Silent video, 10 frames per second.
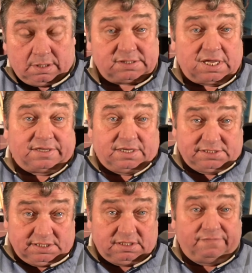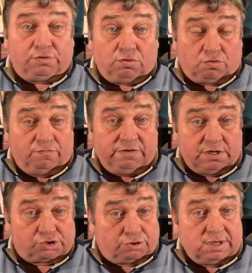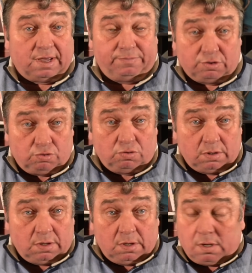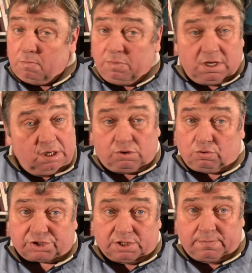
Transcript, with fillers: Кстати, если ты вдруг увидишь, что я бегу, беги тоже.